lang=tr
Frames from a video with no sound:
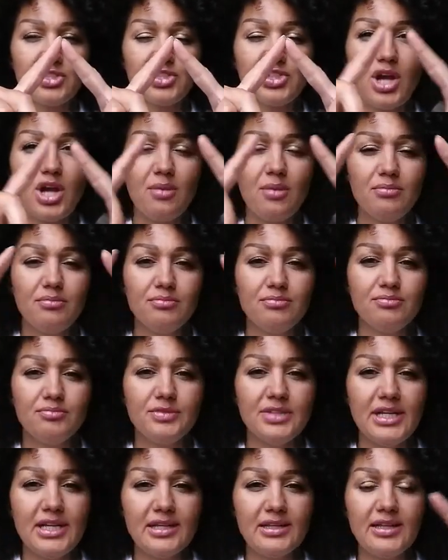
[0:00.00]
cam
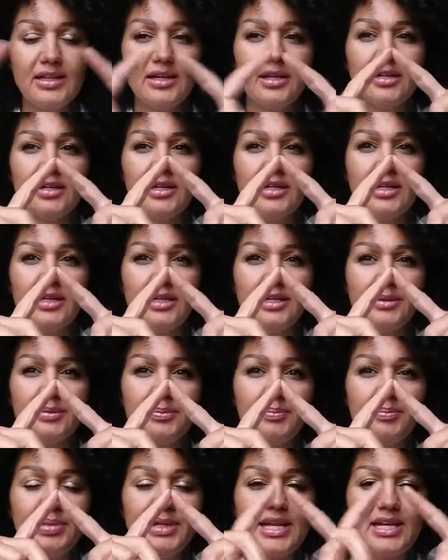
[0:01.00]
değil de
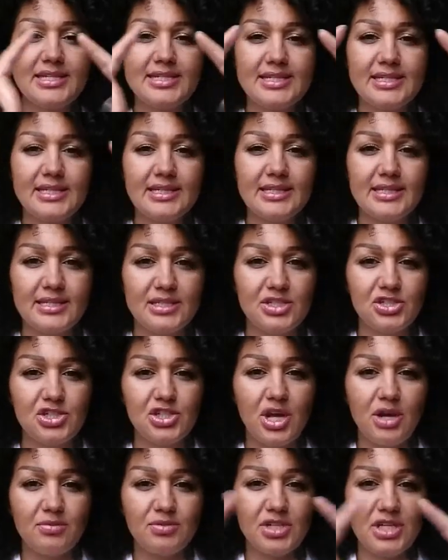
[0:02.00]
e, plastik
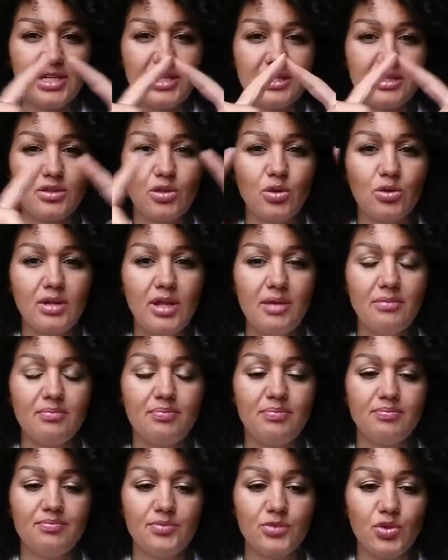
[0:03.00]
cam şeklinde
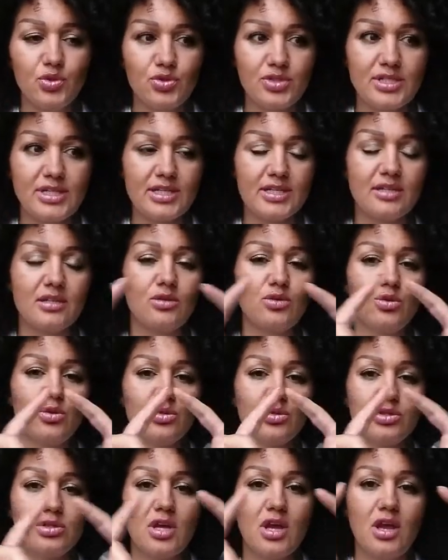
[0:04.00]
olan dursihtik
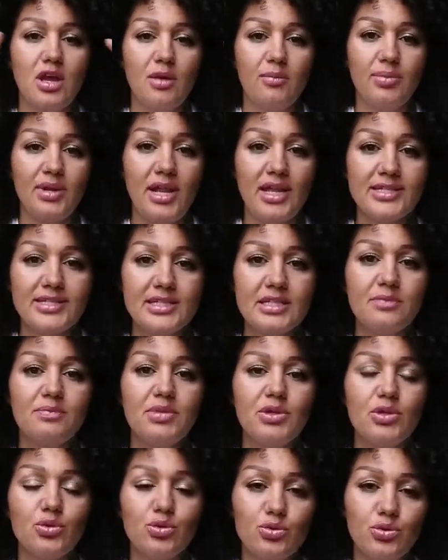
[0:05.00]
diyoruz.
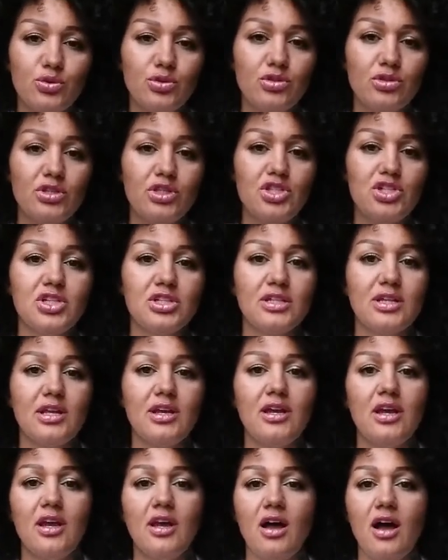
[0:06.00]
Plastik bir kutunun
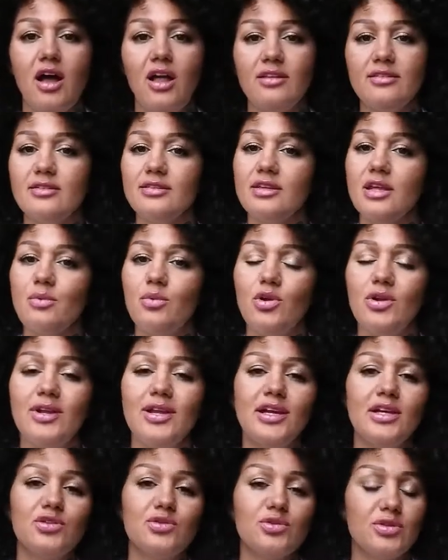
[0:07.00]
içinde altında
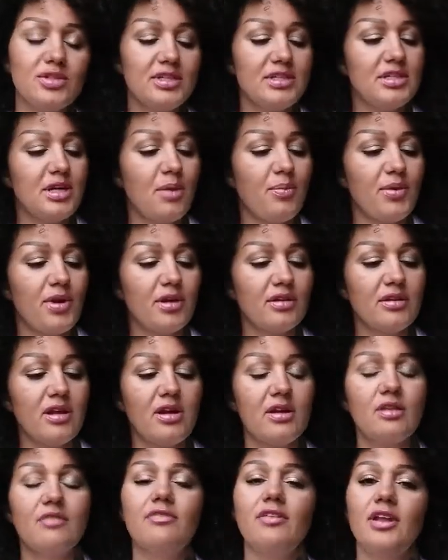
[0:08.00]
böyle egzotik
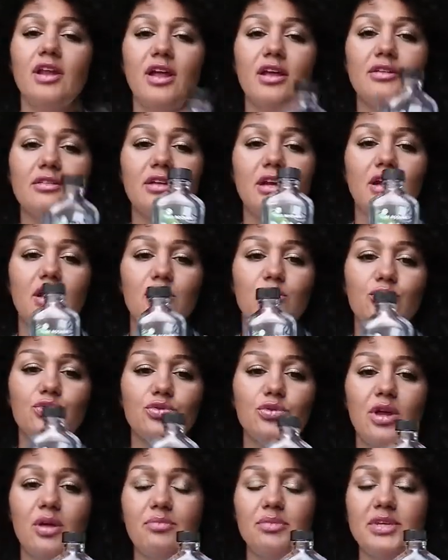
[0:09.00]
yapraklarla falan e,
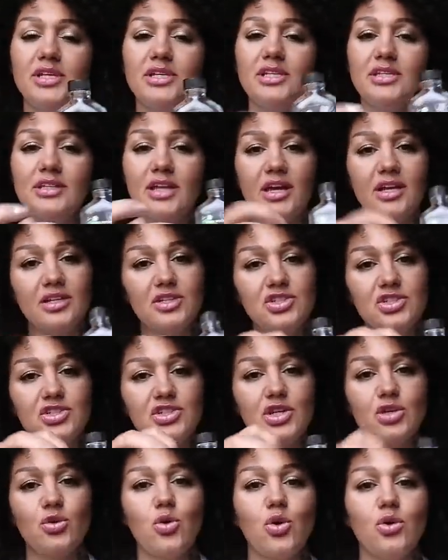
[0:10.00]
bundan bir iki tane
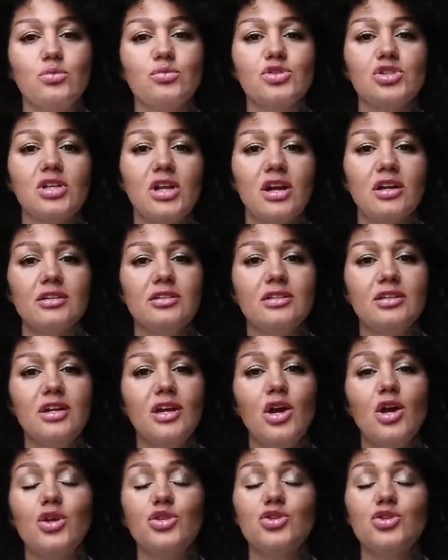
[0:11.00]
çiçek koymuşlardı.